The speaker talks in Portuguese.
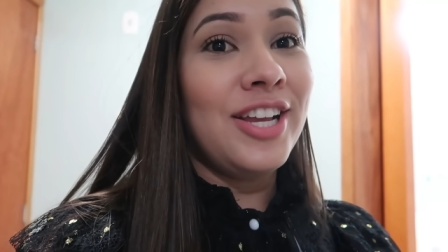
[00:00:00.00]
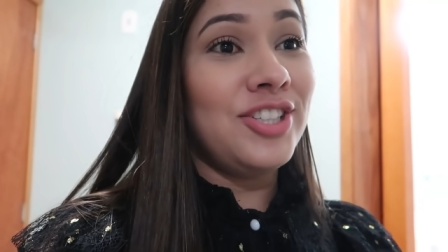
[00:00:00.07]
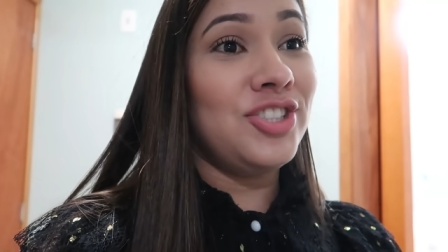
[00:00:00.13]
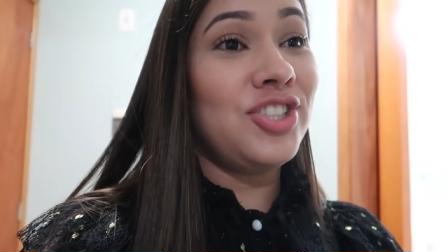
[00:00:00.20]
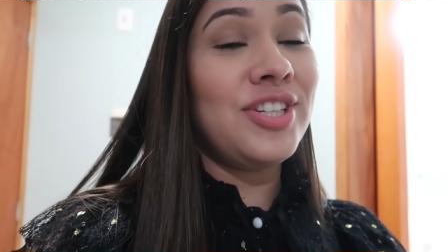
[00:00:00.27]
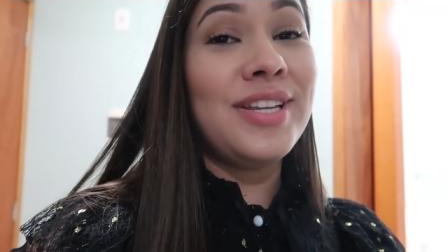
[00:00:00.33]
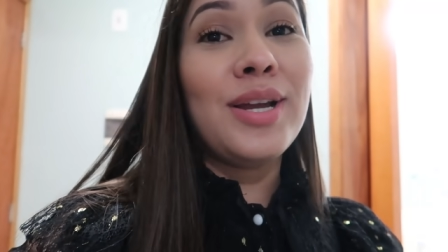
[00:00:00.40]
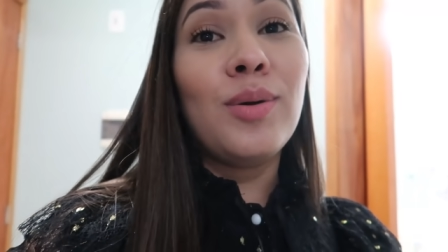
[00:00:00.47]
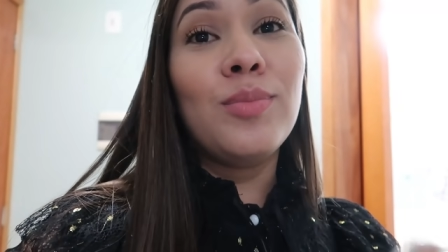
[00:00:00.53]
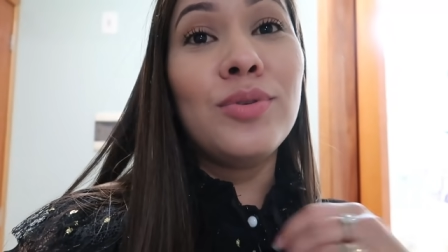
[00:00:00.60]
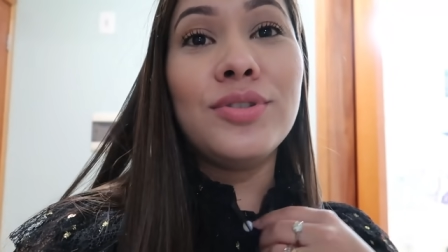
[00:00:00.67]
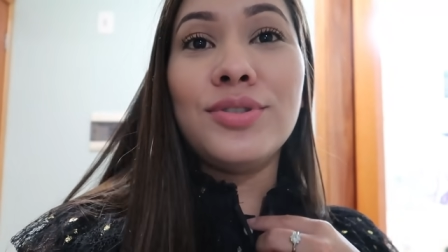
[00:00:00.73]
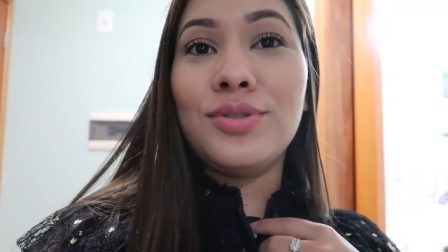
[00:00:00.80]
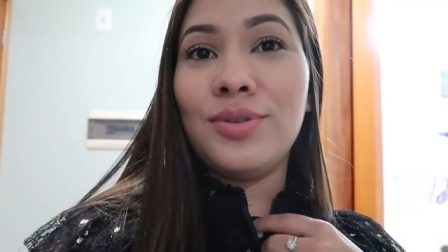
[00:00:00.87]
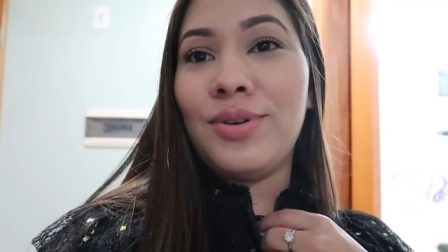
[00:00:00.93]
A gente nem
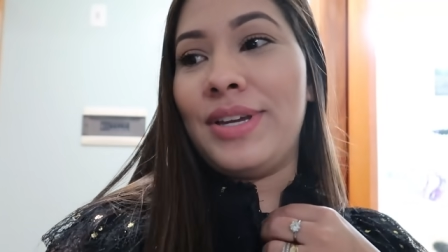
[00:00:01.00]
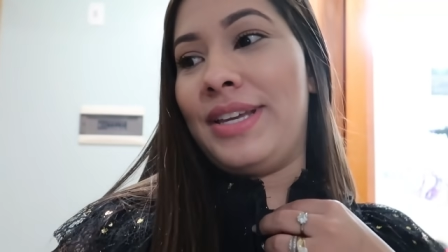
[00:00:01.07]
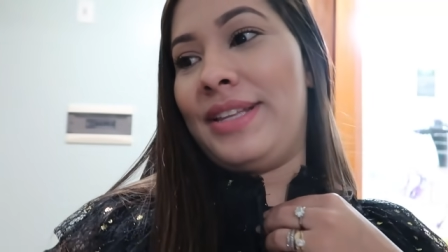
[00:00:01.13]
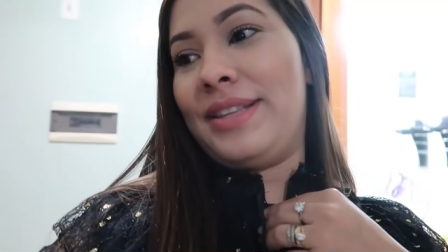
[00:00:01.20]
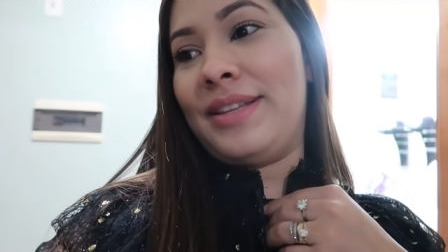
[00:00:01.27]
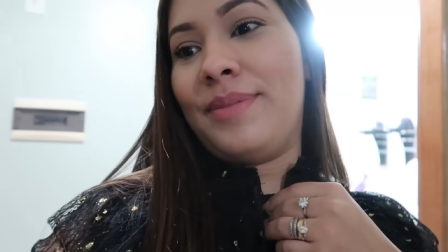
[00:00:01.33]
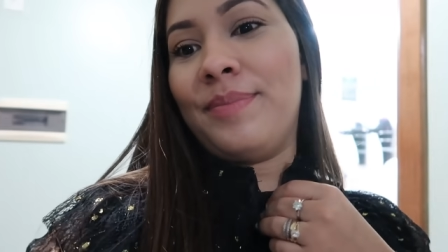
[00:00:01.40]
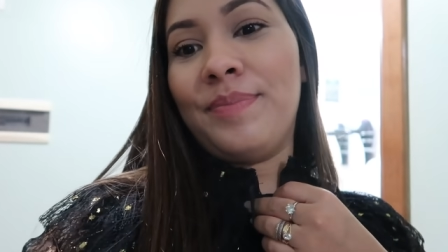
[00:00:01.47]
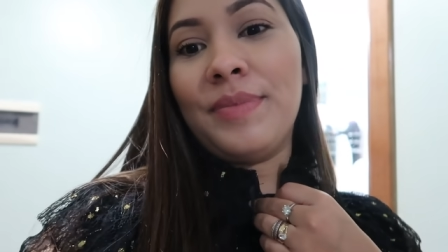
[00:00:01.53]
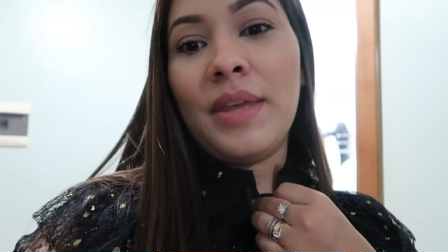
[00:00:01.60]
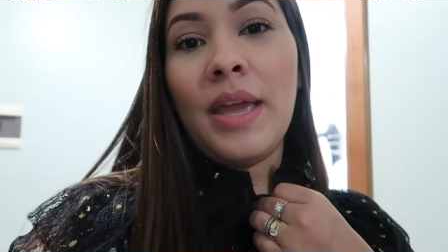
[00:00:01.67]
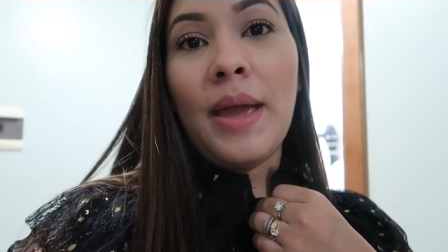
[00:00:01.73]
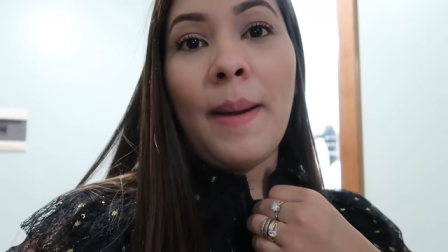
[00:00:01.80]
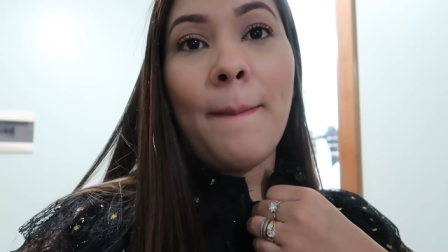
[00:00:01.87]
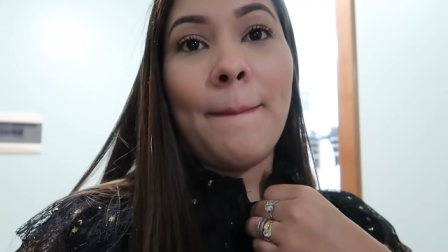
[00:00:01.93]
almoçou ainda.
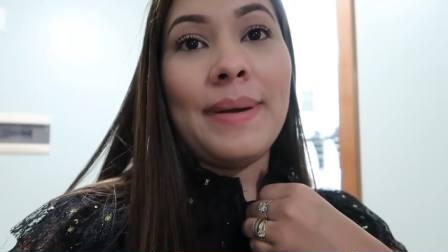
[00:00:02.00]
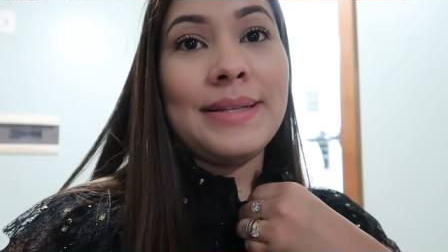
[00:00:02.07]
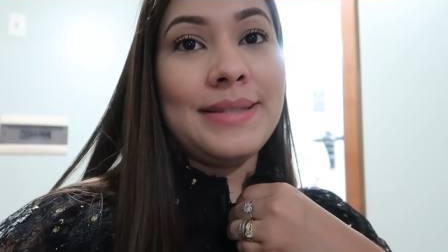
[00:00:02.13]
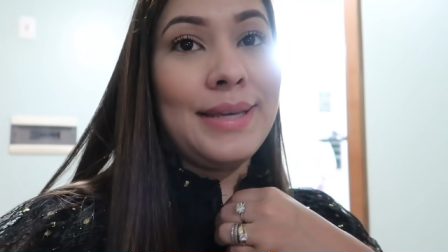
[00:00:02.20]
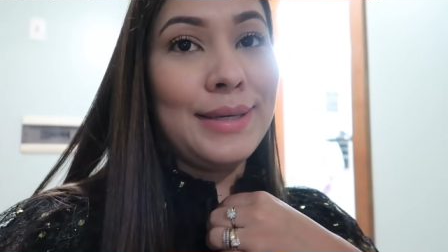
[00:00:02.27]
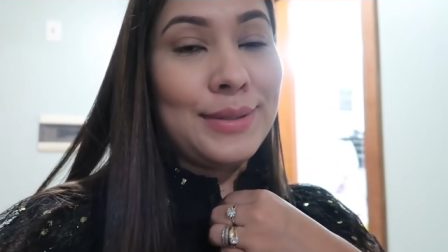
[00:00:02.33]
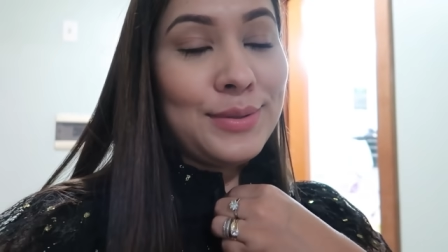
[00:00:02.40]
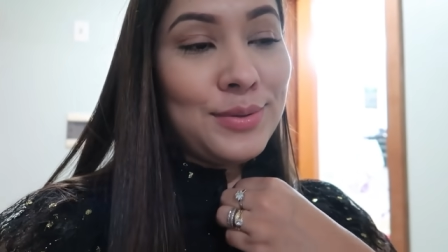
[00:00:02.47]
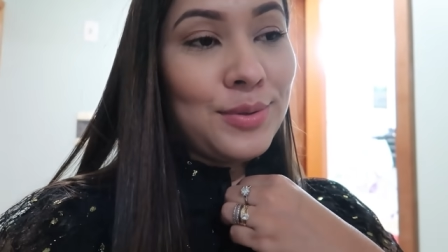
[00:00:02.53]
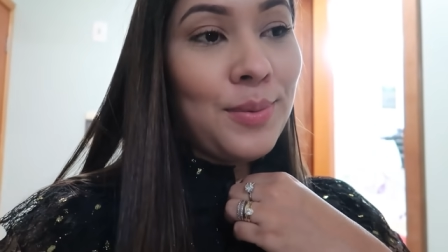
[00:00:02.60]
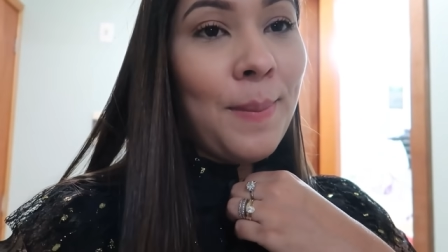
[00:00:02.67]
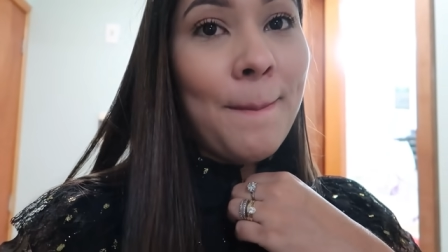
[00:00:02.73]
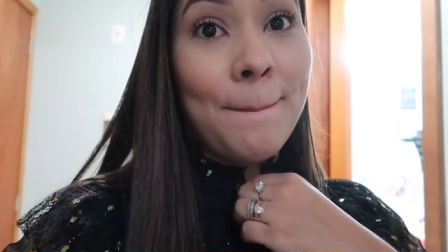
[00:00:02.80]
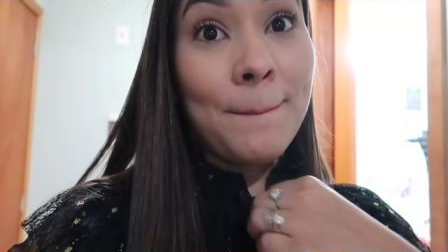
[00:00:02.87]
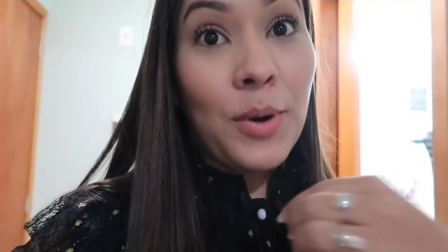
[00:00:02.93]
Mas é
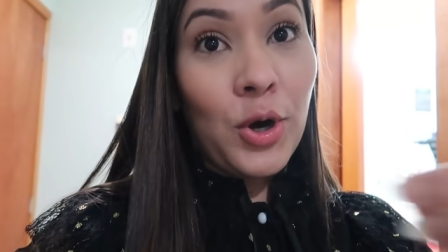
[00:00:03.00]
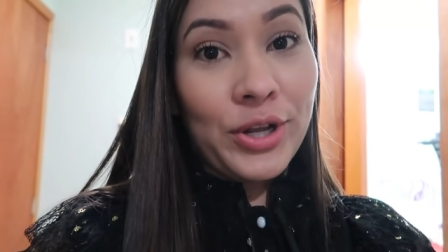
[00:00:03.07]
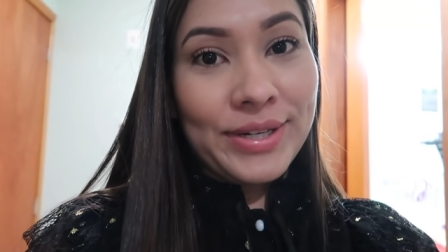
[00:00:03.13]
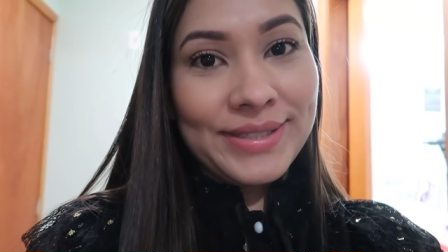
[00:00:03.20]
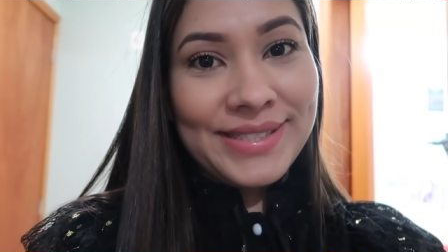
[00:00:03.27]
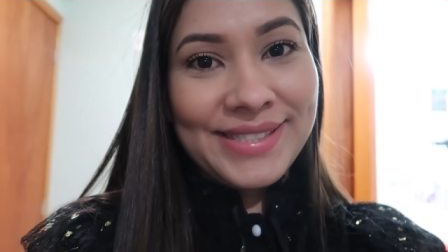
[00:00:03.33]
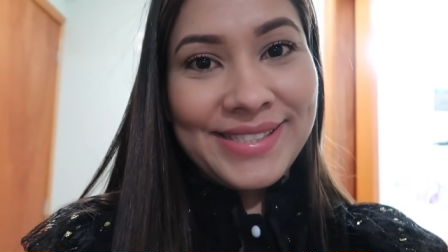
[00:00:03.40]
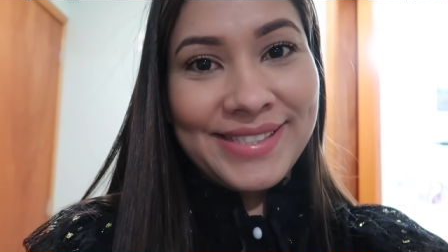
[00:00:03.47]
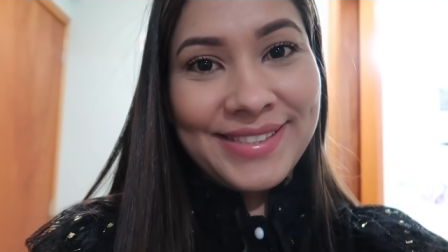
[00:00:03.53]
isso, boras.